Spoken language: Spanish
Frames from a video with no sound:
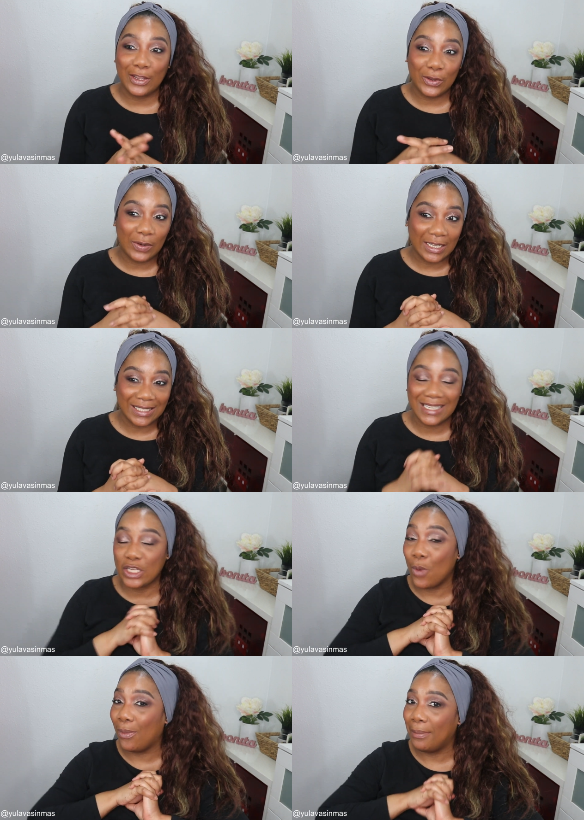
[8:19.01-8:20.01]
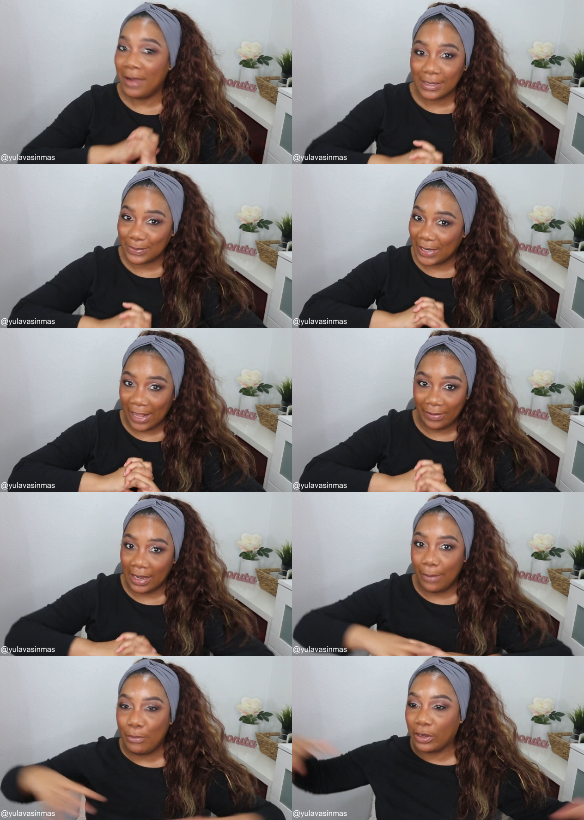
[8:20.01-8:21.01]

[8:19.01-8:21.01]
que creo que así es como más me la verán